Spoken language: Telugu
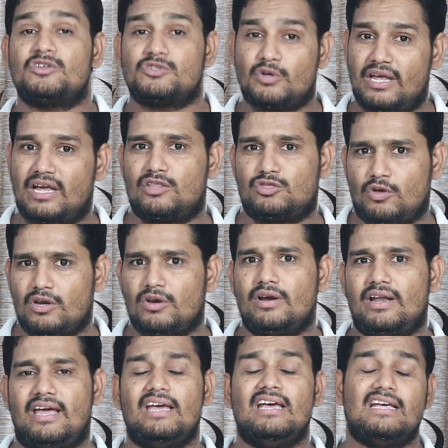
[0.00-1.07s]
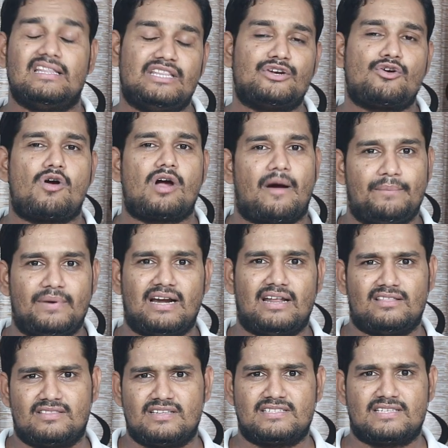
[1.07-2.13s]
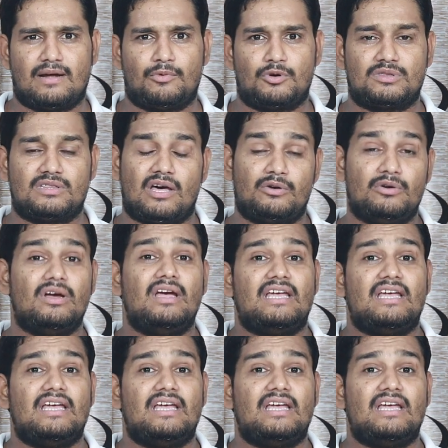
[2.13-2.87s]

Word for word: సో ఇక త్వరలోనే దీనికి ఒక అప్డేట్ అయితే తీసుకురాబోతున్నారు